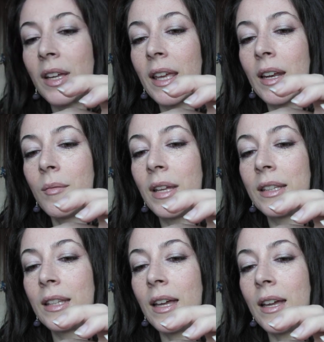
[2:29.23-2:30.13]

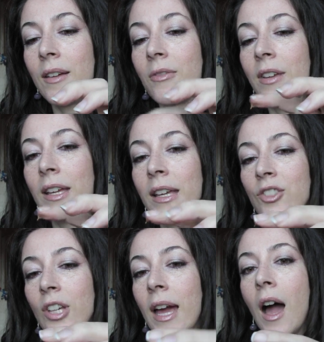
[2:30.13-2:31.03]
chiaramente e finché
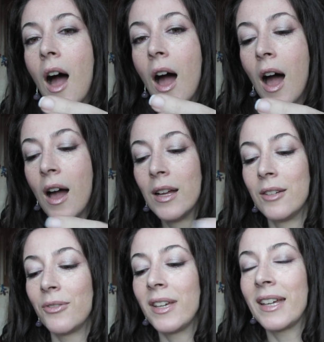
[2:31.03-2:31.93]
c'è, ah,
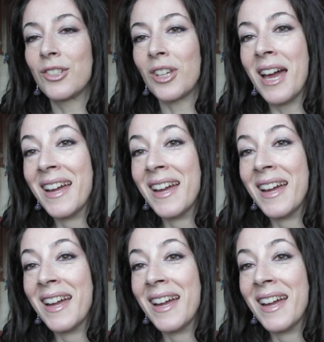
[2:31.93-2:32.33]
finché c'è